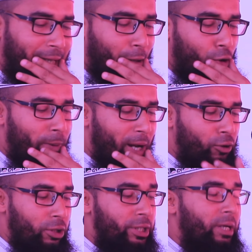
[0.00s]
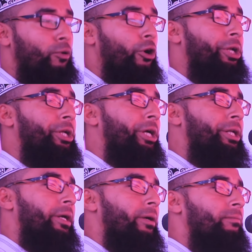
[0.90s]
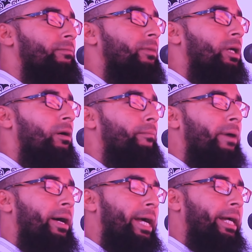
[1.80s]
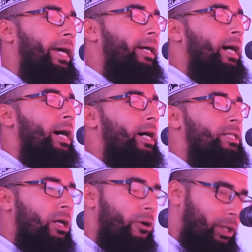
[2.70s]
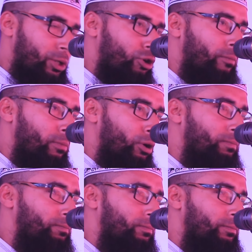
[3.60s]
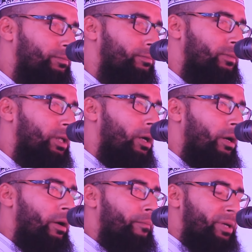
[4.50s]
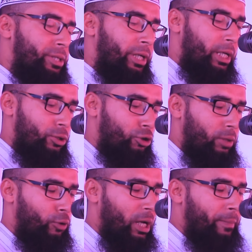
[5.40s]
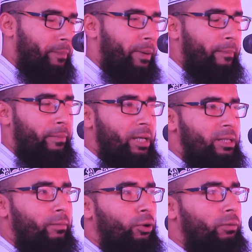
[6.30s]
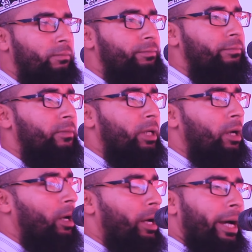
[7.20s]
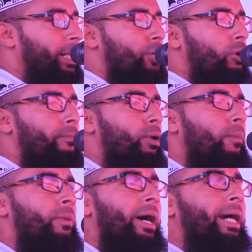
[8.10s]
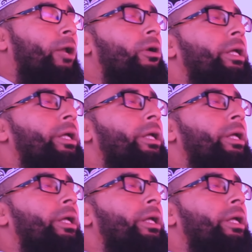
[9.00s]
থেকে গোপালগঞ্জ যাব হেঁটে হেঁটে বা একা একা যাওয়া কি সম্ভব প্রেসিডেন্ট যদি বলে আমি পাবনা যাব এটা সম্ভব না কারণ